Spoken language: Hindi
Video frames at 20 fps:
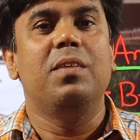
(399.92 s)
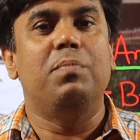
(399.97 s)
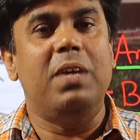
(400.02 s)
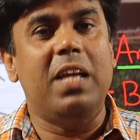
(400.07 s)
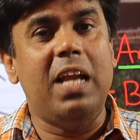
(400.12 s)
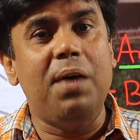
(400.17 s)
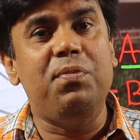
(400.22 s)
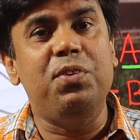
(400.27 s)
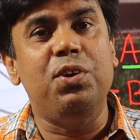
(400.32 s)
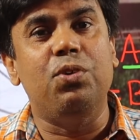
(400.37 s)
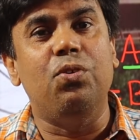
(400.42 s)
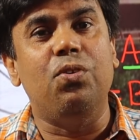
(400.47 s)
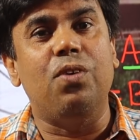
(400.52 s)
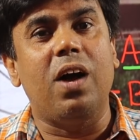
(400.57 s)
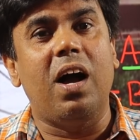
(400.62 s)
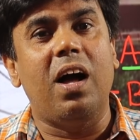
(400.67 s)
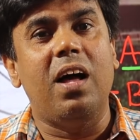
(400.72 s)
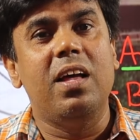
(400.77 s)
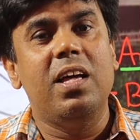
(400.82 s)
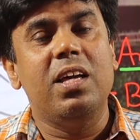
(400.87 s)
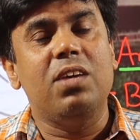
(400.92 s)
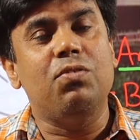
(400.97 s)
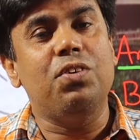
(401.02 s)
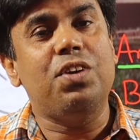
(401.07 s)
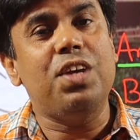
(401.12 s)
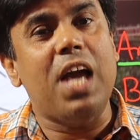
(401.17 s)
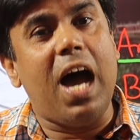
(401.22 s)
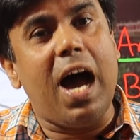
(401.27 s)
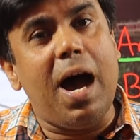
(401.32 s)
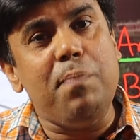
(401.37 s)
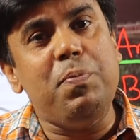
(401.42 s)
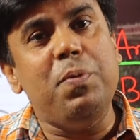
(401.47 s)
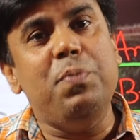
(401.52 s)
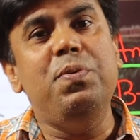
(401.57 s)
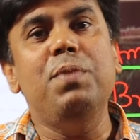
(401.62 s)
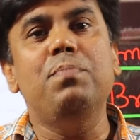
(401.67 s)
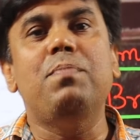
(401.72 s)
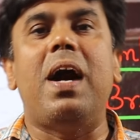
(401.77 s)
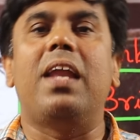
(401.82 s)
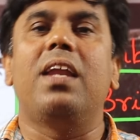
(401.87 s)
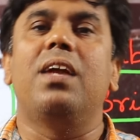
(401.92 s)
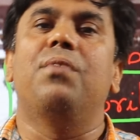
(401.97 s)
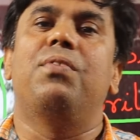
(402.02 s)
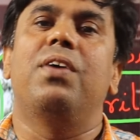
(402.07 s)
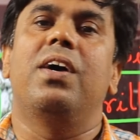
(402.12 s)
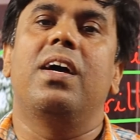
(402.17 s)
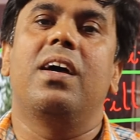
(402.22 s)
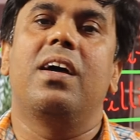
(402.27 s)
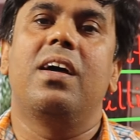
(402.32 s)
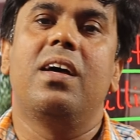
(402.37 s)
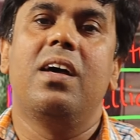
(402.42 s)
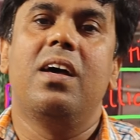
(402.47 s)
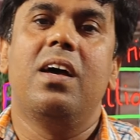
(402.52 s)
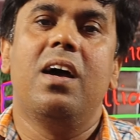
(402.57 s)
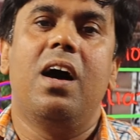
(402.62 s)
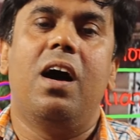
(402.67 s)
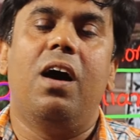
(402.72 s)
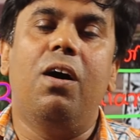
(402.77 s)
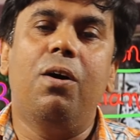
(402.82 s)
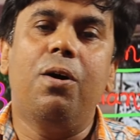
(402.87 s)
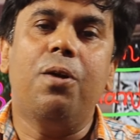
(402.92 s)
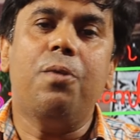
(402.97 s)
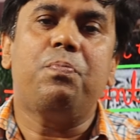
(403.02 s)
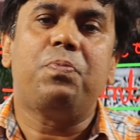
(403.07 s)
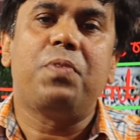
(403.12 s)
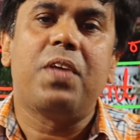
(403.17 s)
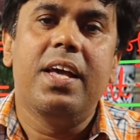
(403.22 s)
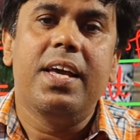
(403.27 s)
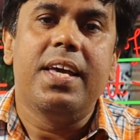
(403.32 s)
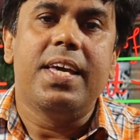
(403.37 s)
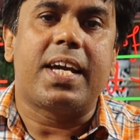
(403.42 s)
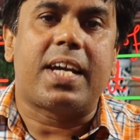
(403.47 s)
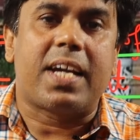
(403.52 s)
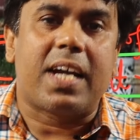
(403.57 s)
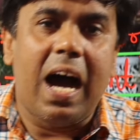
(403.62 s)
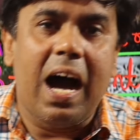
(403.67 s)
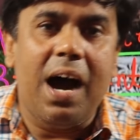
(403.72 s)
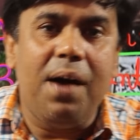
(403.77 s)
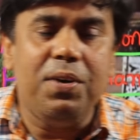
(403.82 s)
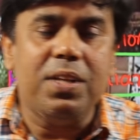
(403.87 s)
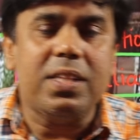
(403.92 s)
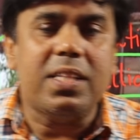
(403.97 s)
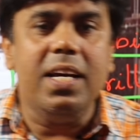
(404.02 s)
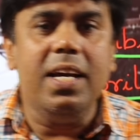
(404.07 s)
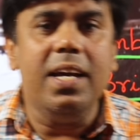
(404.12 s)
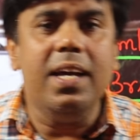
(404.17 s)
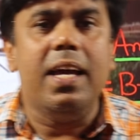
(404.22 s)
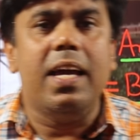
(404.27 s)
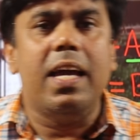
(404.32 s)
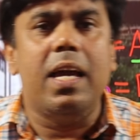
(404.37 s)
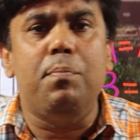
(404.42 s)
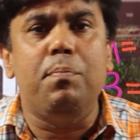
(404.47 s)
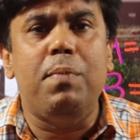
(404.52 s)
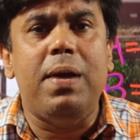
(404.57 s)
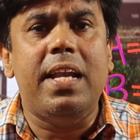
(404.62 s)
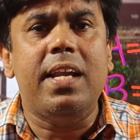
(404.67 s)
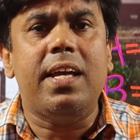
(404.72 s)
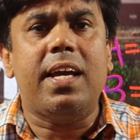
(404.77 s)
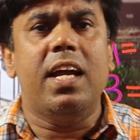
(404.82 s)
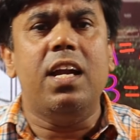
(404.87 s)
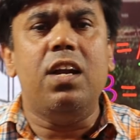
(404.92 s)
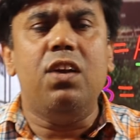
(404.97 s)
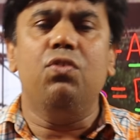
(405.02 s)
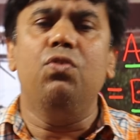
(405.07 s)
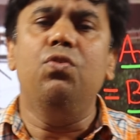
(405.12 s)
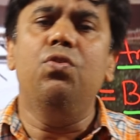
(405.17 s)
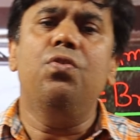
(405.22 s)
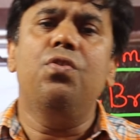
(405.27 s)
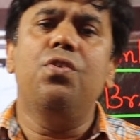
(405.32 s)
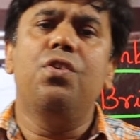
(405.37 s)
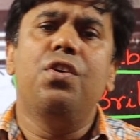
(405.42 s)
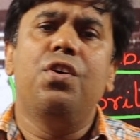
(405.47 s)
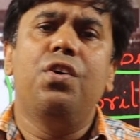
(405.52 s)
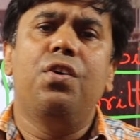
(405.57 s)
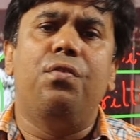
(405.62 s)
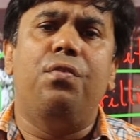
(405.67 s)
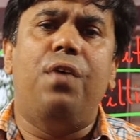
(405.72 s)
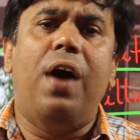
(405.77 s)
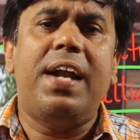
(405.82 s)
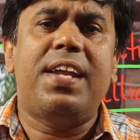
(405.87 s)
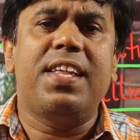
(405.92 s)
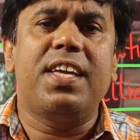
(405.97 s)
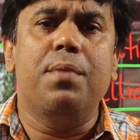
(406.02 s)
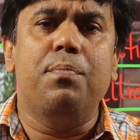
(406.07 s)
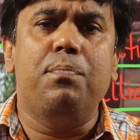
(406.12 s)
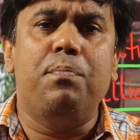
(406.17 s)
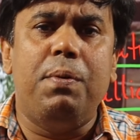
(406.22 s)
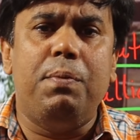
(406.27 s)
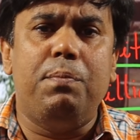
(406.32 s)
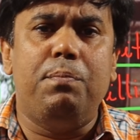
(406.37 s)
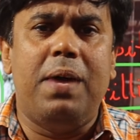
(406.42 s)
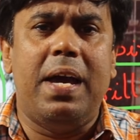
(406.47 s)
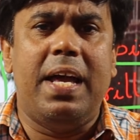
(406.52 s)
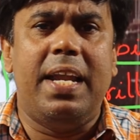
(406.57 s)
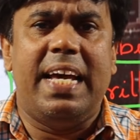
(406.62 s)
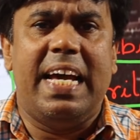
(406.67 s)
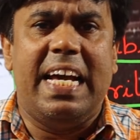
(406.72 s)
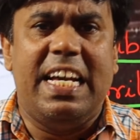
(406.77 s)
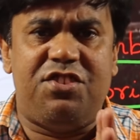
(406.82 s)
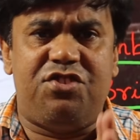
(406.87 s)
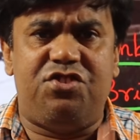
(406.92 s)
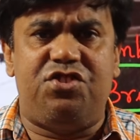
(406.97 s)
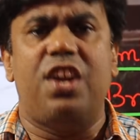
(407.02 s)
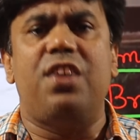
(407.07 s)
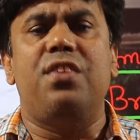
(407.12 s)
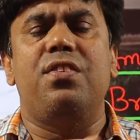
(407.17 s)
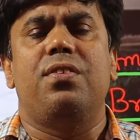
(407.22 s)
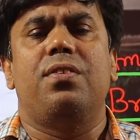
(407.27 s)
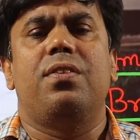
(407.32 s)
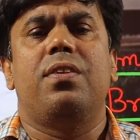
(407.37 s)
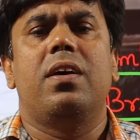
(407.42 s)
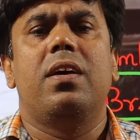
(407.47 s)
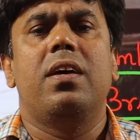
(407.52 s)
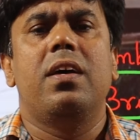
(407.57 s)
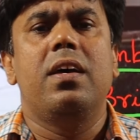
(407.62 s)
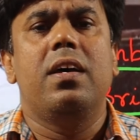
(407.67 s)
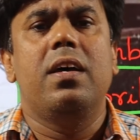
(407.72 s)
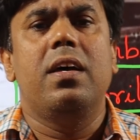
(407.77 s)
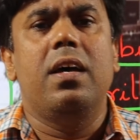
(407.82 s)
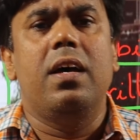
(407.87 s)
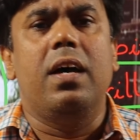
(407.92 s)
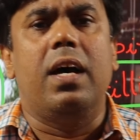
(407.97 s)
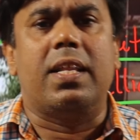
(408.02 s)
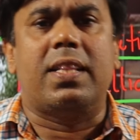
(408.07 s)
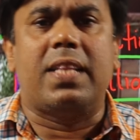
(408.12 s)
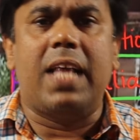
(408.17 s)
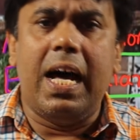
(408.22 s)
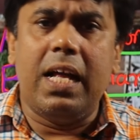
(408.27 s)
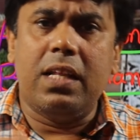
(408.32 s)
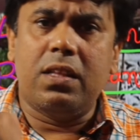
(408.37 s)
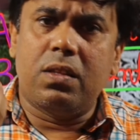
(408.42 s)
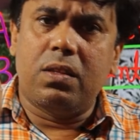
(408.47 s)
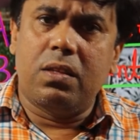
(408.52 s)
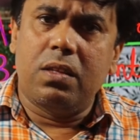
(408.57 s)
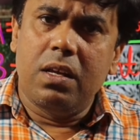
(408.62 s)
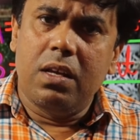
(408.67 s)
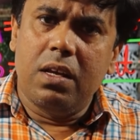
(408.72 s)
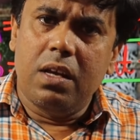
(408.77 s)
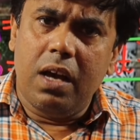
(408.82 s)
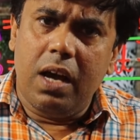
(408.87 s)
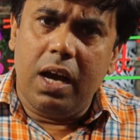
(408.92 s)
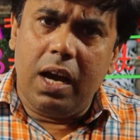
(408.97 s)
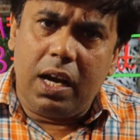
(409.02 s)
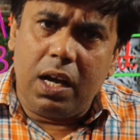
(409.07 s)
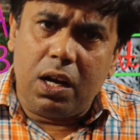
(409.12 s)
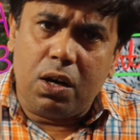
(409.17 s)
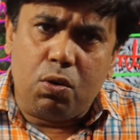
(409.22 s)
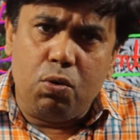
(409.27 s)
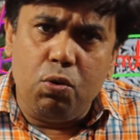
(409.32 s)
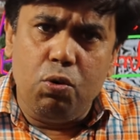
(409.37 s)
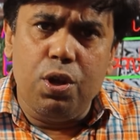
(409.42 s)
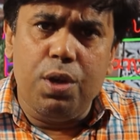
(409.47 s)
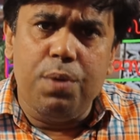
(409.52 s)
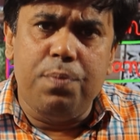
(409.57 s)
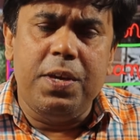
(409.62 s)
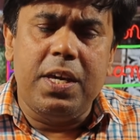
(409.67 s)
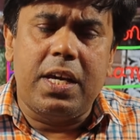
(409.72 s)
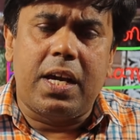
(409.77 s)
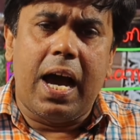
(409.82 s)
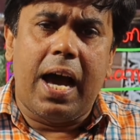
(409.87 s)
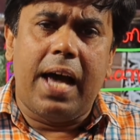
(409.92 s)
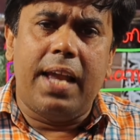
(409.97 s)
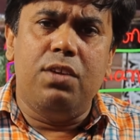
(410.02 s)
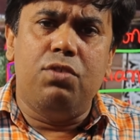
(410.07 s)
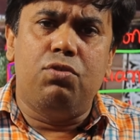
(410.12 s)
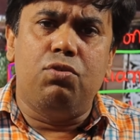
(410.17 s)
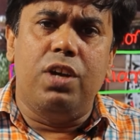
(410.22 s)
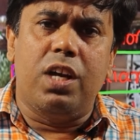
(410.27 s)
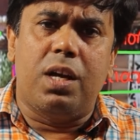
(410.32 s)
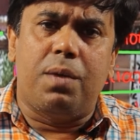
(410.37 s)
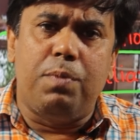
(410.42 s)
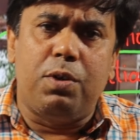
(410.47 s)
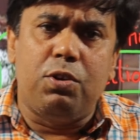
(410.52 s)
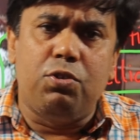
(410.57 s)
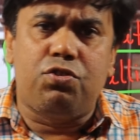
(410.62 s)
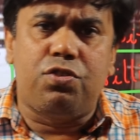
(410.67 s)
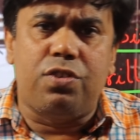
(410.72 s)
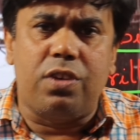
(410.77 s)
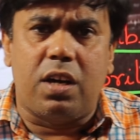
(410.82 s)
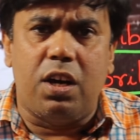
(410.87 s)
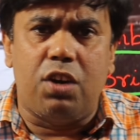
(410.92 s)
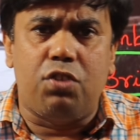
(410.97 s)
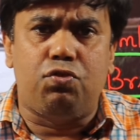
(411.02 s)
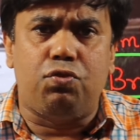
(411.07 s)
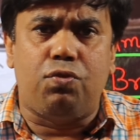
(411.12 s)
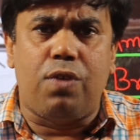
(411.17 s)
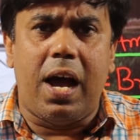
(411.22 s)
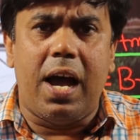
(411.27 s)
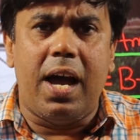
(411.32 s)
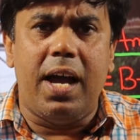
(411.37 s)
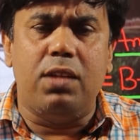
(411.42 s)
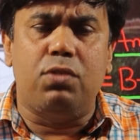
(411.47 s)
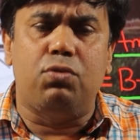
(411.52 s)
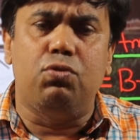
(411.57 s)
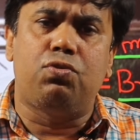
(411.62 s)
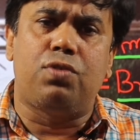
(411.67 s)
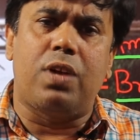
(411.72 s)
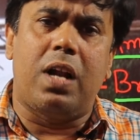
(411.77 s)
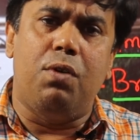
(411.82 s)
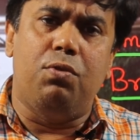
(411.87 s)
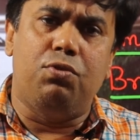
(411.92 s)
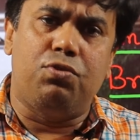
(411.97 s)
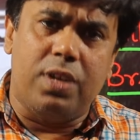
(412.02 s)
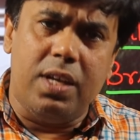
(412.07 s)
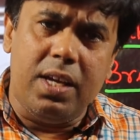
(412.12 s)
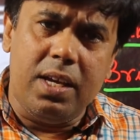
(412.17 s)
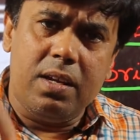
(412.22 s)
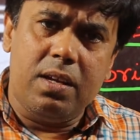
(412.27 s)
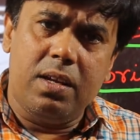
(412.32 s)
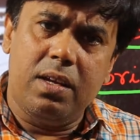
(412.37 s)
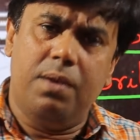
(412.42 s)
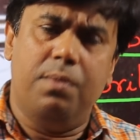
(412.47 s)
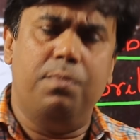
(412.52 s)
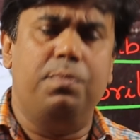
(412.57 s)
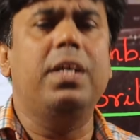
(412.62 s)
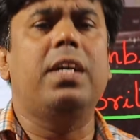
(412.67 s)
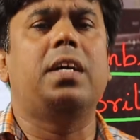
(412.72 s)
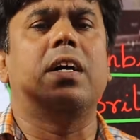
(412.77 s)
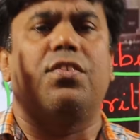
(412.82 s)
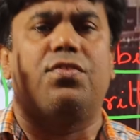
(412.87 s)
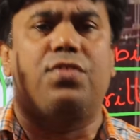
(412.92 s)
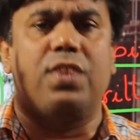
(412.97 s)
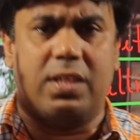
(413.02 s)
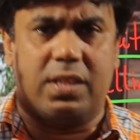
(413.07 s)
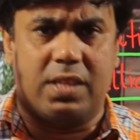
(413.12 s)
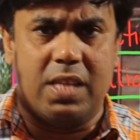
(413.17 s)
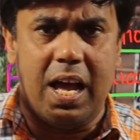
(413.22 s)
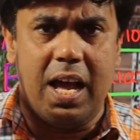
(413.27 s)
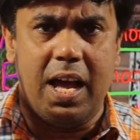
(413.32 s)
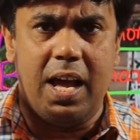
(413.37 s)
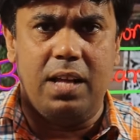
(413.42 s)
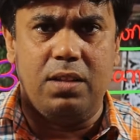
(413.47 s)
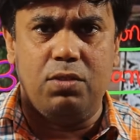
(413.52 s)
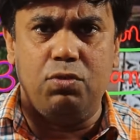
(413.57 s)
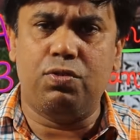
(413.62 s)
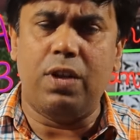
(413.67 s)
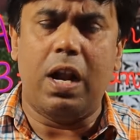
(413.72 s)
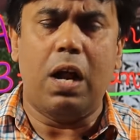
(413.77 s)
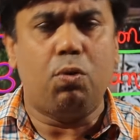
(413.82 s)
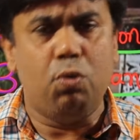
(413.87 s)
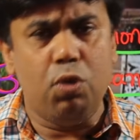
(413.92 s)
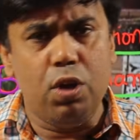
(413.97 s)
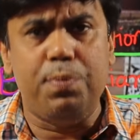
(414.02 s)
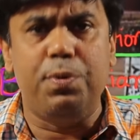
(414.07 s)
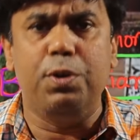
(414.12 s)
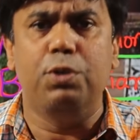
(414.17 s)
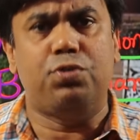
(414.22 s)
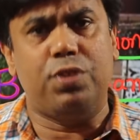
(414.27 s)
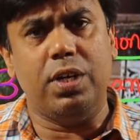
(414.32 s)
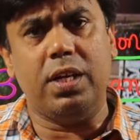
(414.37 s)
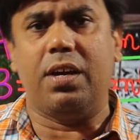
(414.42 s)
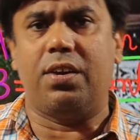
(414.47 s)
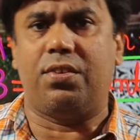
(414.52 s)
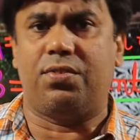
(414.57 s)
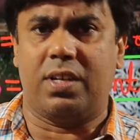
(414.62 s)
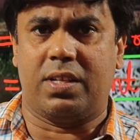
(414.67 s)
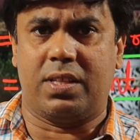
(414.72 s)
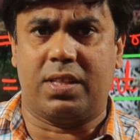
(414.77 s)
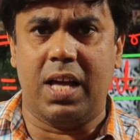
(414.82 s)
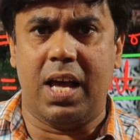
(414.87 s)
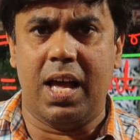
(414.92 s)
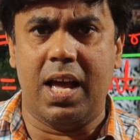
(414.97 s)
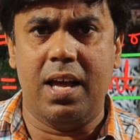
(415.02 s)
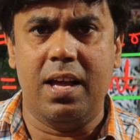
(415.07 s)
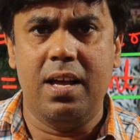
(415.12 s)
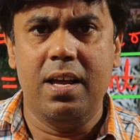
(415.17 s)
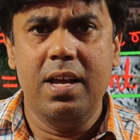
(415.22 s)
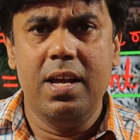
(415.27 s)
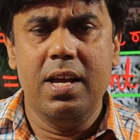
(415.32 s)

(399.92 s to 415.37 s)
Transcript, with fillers: मेरा भी होगा क्योंकि आप भी मानव हैं और एक कहावत है ए मैन कैन डू व्हाट ये मैन हैज डन अर्थात अगर कोई भी कार्य जो एक मनुष्य कर चुका है दूसरा उसे भी कर सकता है दूसरा कोई भी उसे कर सकता है